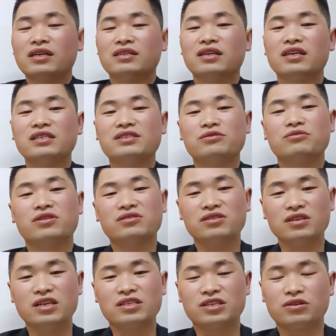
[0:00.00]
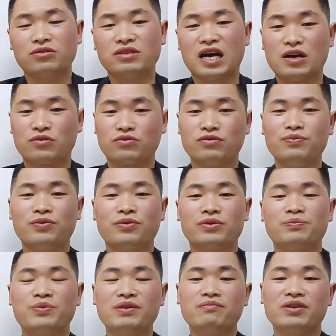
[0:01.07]
那走到这里之后呢，古朴
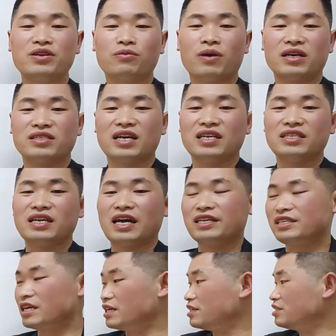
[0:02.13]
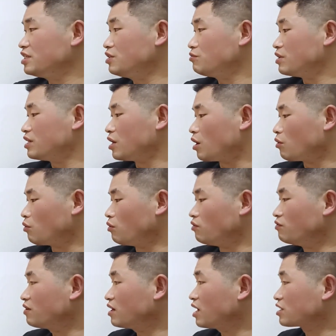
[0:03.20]
并没有往下演绎，认为啊
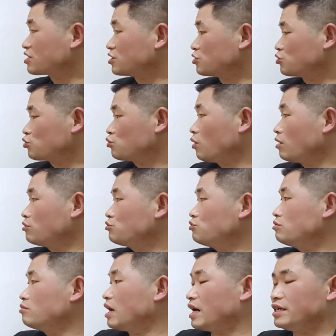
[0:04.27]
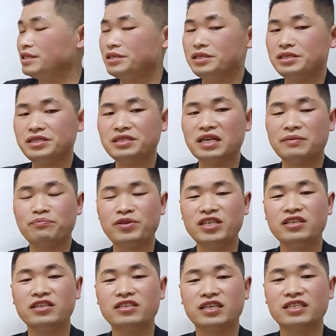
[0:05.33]
红方啊是双军马，已经啊兵
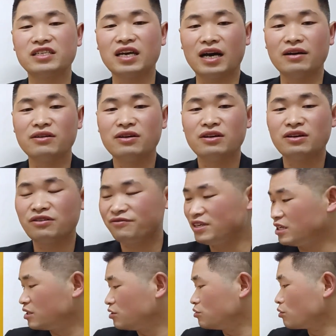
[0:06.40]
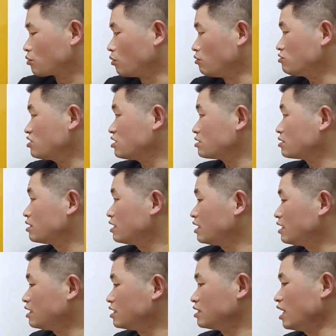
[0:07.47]
临城下，非常的有攻势。
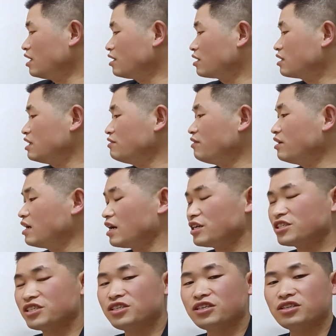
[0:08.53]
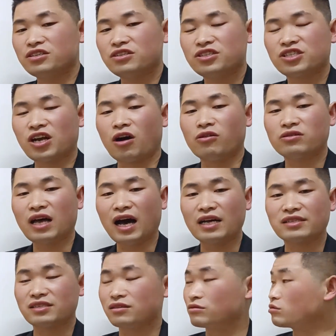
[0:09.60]
然而黑方啊是少大
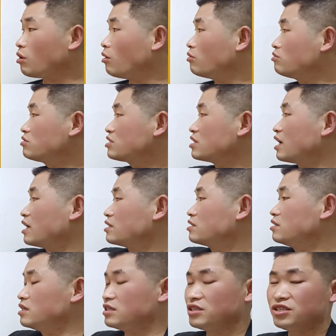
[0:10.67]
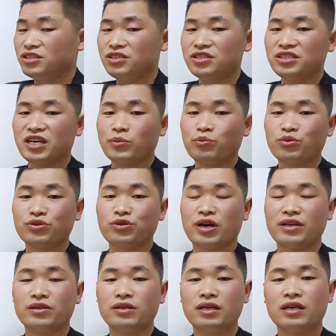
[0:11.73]
子，同时啊这里势象不
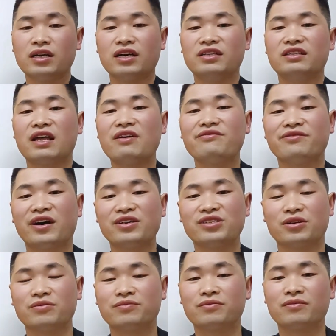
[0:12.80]
全，很难防守。